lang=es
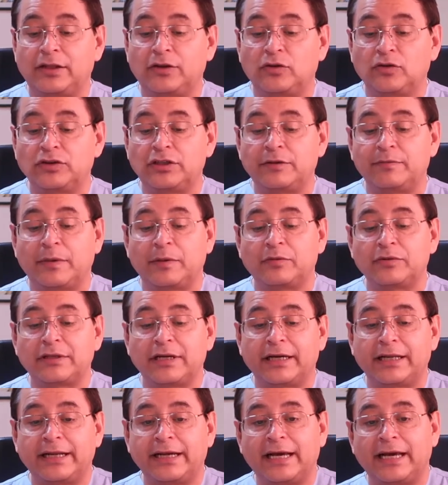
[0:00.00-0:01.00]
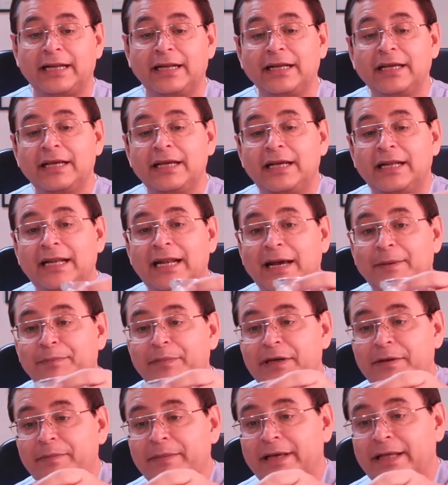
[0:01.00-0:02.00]
Entonces vamos a agregar la
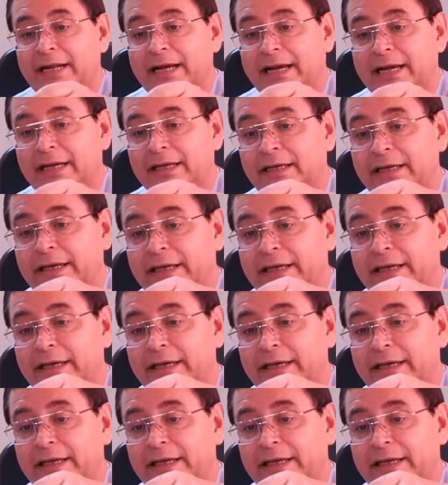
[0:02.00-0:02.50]
primera